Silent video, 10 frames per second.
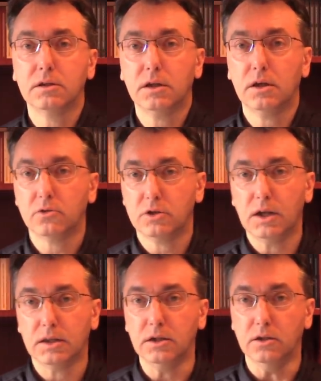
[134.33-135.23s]
griegos y
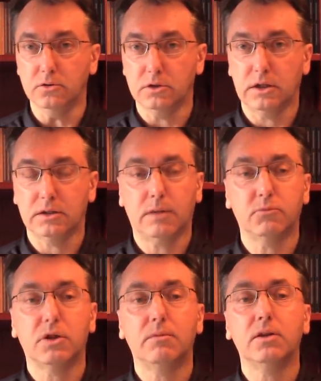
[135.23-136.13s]
latinos.
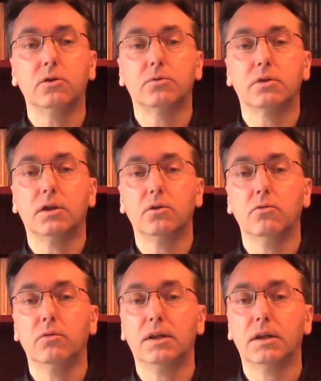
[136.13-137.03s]
Estamos hablando, por tanto,
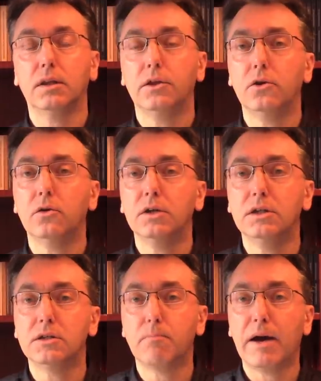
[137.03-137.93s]
de una tradición
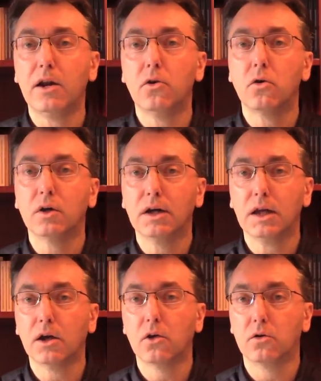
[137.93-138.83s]

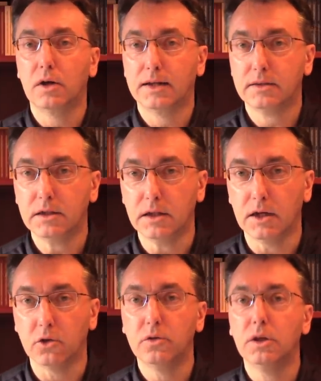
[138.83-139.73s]

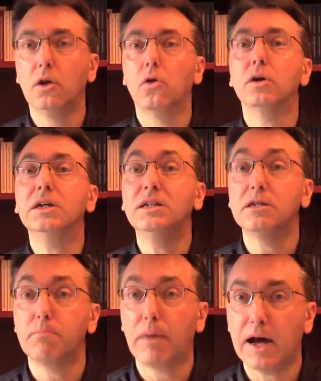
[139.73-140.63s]
hispano-greco-latina, donde lo
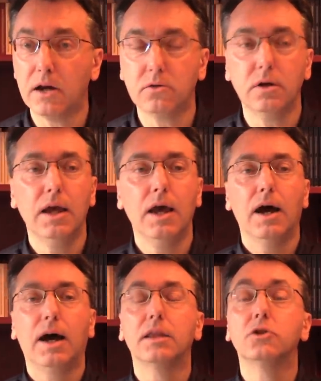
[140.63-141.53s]
hispano
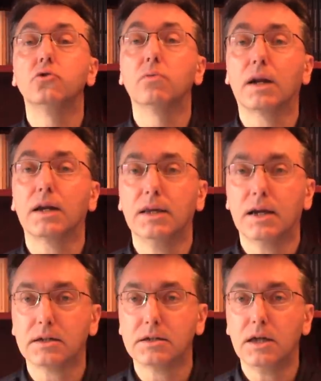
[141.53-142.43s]
ha de
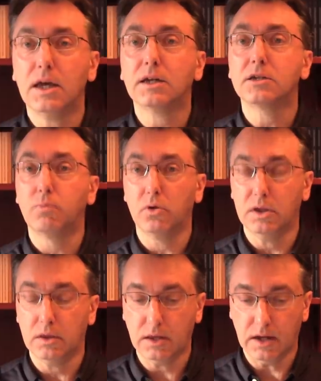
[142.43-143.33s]
subrayarse
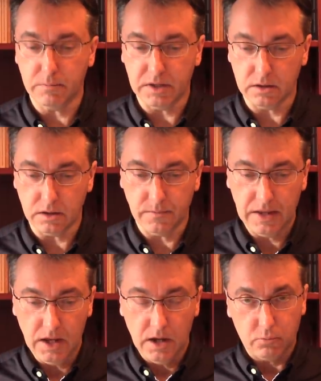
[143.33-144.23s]
exponencialmente.
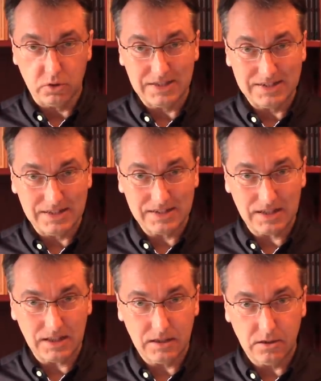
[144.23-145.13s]
Pues desde
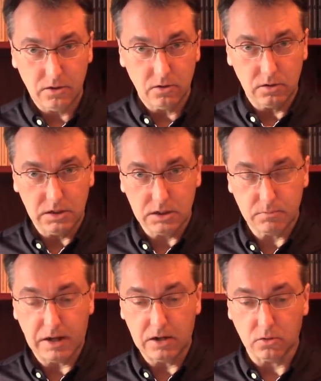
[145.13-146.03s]
esta tradición
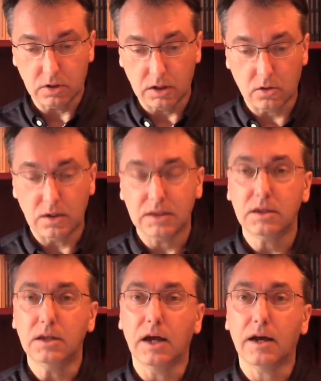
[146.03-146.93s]

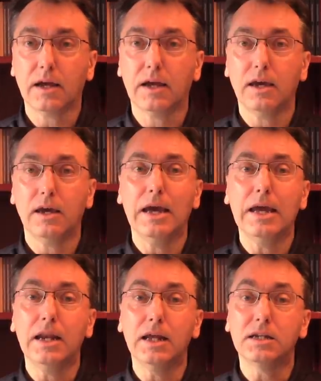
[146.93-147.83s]
hispano-greco-latina, que
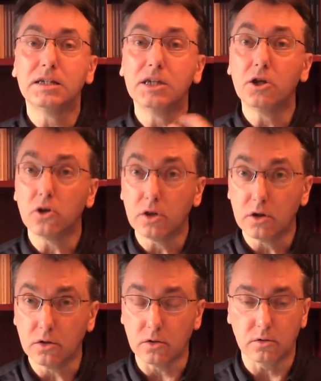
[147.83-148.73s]
en el siglo de
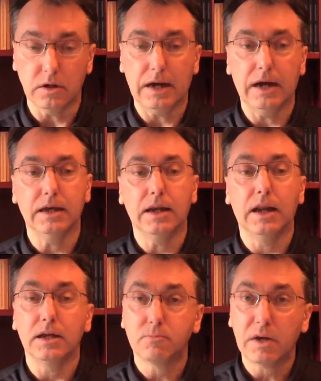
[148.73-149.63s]
oro en
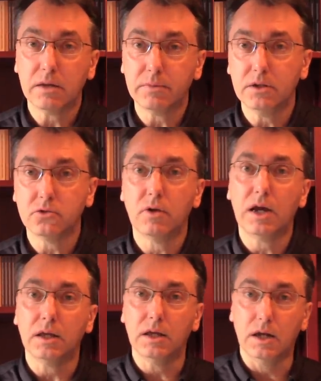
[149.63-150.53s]
la España
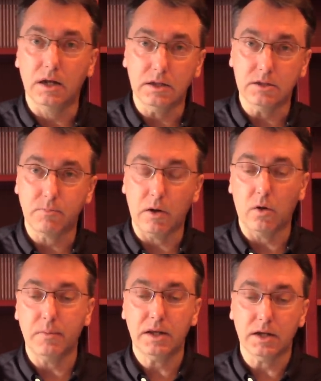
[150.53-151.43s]
peninsular y en
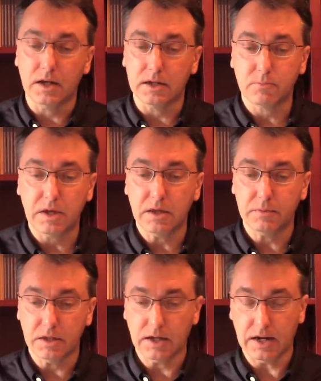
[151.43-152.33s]
Hispanoamérica, en la España
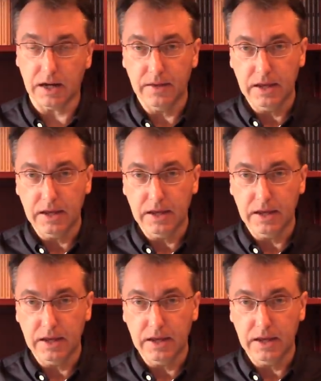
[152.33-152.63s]
americana,